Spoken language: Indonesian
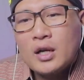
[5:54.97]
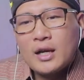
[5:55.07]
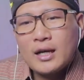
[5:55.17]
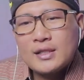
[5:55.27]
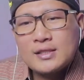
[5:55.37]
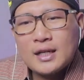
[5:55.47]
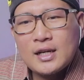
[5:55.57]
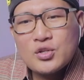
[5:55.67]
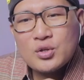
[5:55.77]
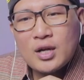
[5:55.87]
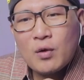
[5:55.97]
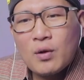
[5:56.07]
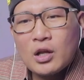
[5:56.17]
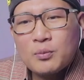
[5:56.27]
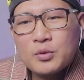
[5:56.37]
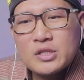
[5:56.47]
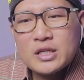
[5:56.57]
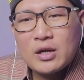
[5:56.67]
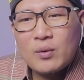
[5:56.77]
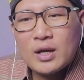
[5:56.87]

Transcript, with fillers: Nah, di sini ada juga walaupun saya